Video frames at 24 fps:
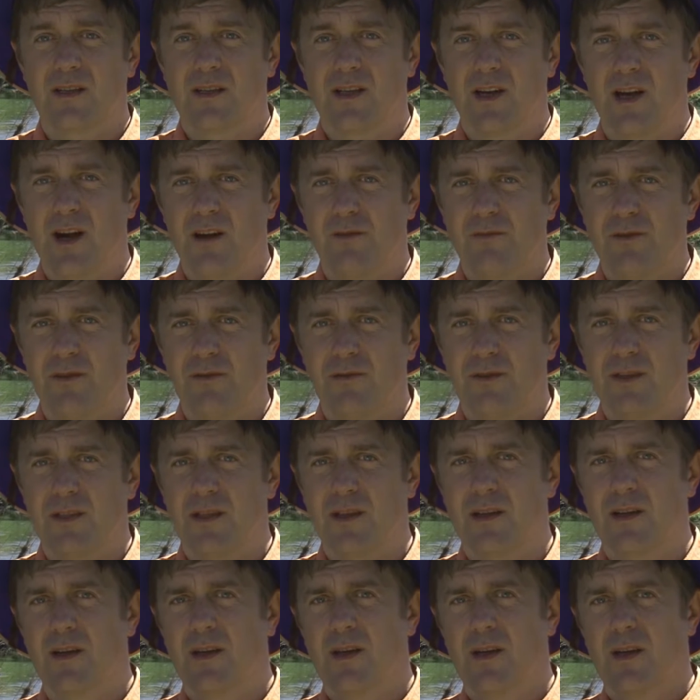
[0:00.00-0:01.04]
сравнивать
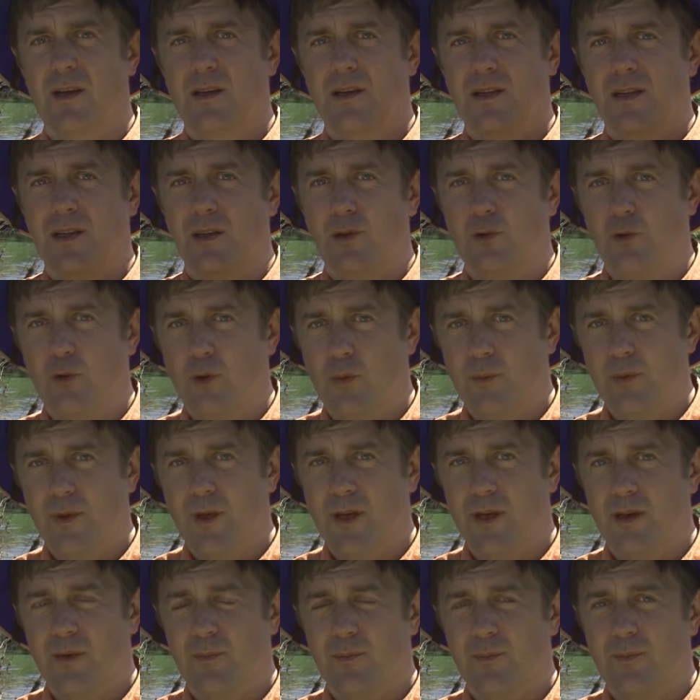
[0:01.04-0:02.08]

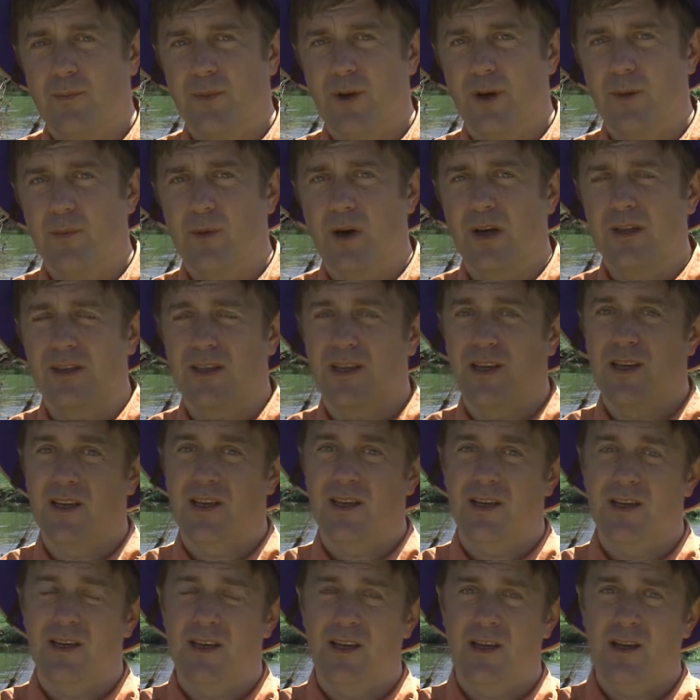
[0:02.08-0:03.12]
съедобные приманки
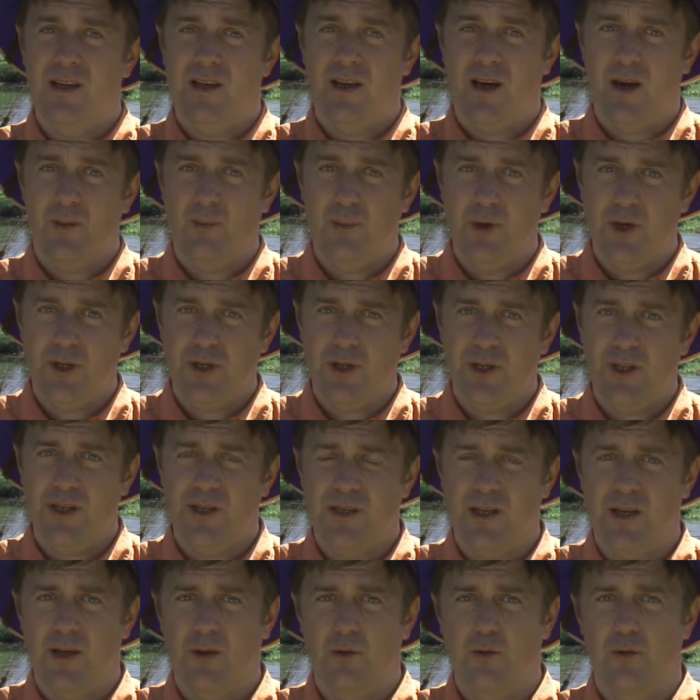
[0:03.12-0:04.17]
и обычные
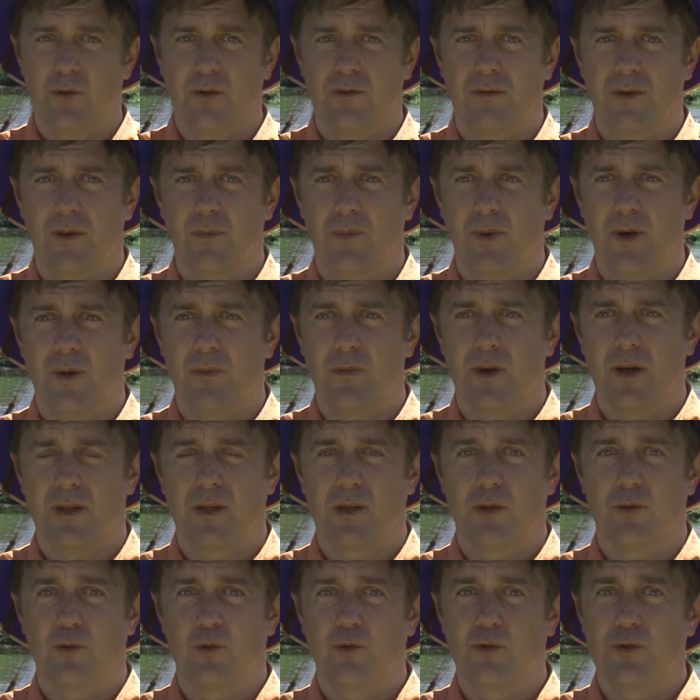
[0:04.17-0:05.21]
силиконовые
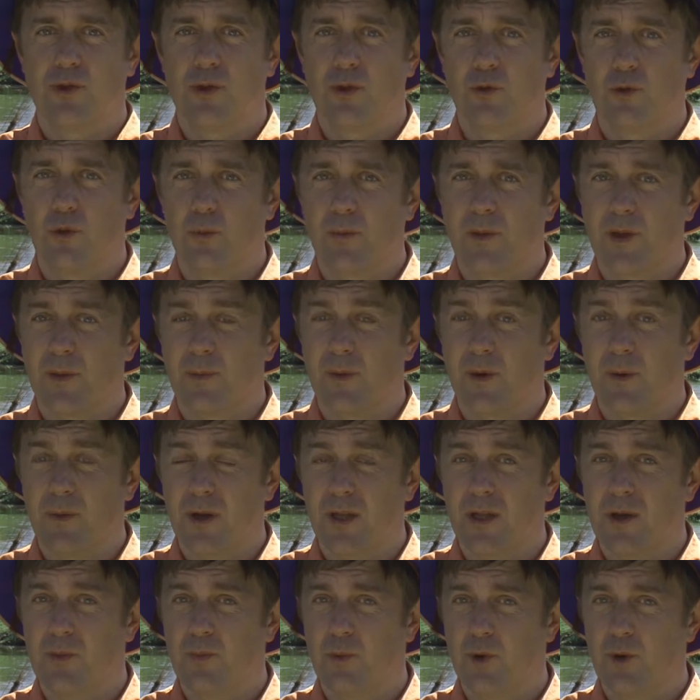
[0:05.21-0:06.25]
приманки, то у съедобных
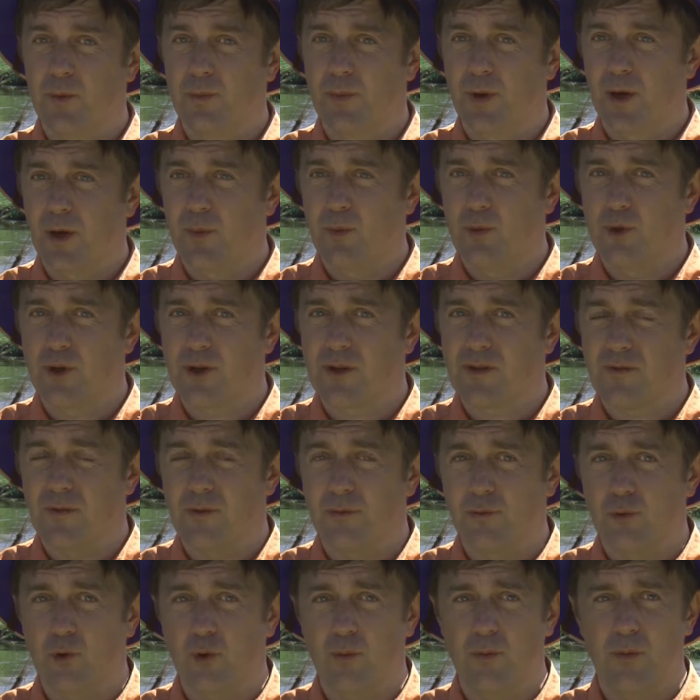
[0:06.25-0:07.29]
приманок будет преимущество
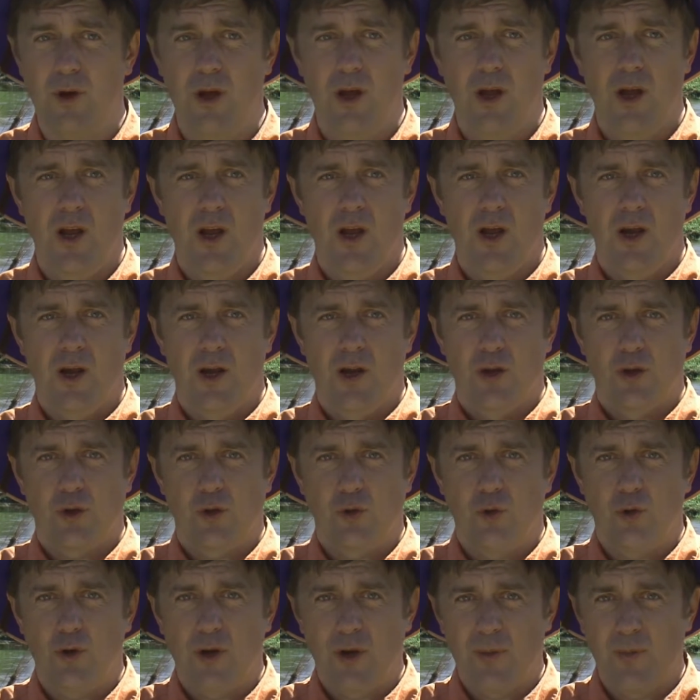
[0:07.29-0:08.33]
в том,
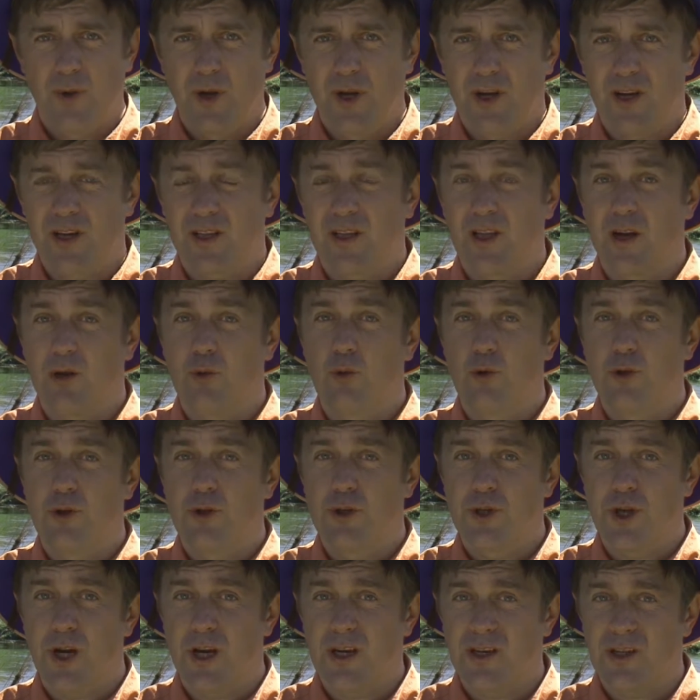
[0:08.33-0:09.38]
что рыба их атакует
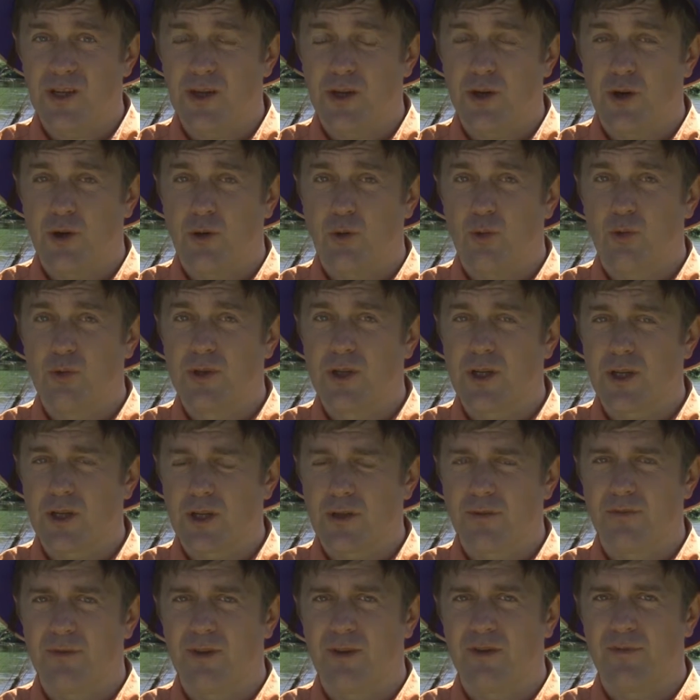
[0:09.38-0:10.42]
чаще,
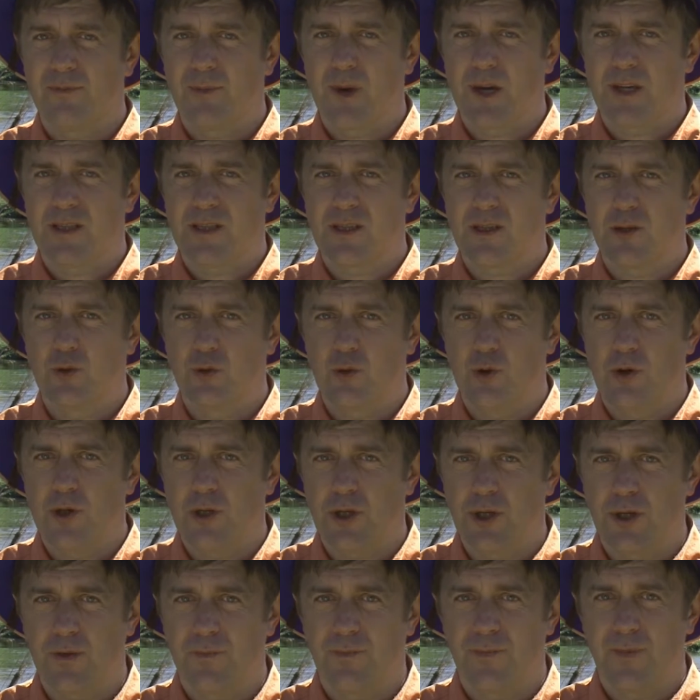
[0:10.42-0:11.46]
удерживает в пасти
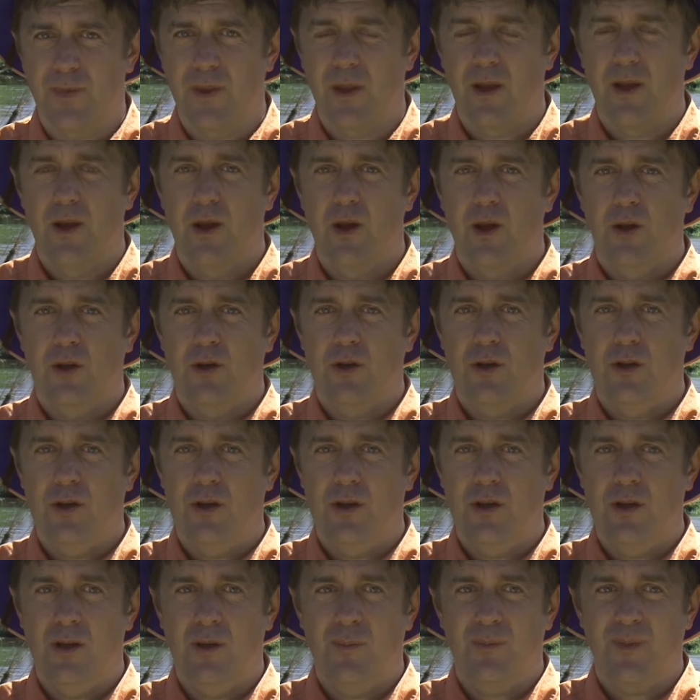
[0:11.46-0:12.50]
дольше
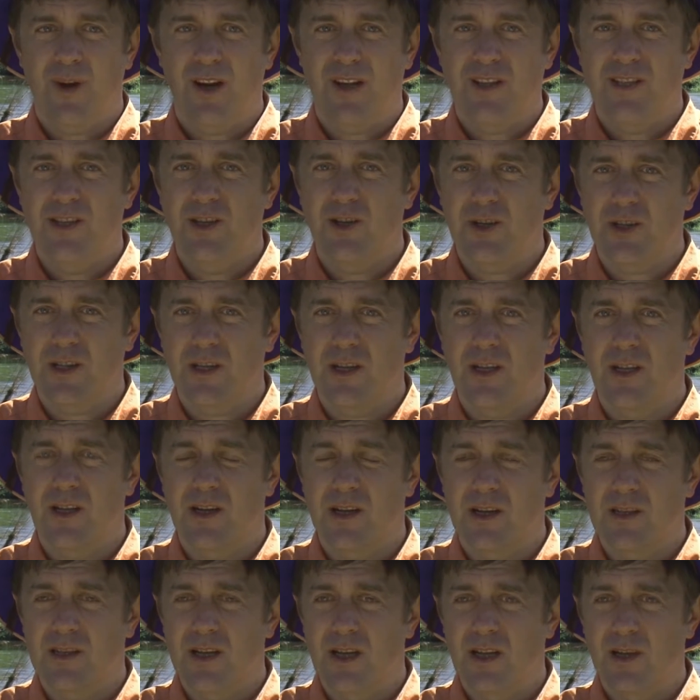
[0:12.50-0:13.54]
и практически
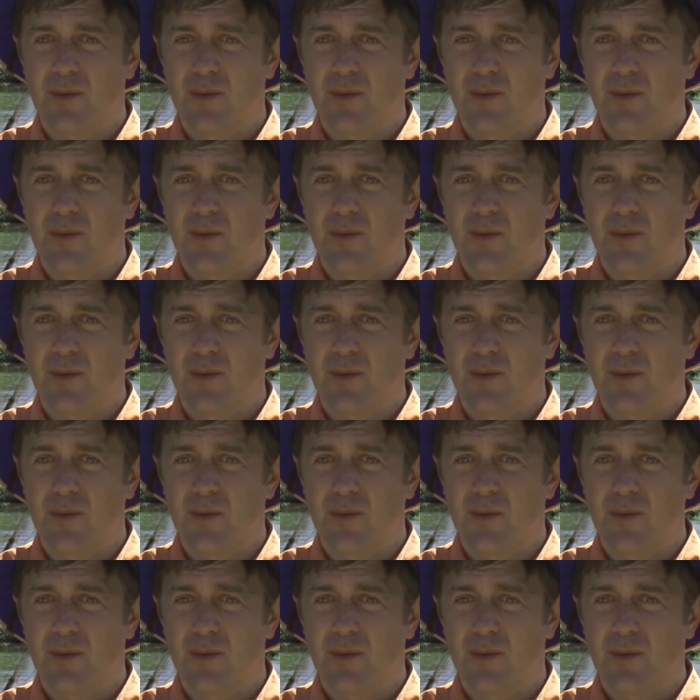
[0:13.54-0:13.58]
никогда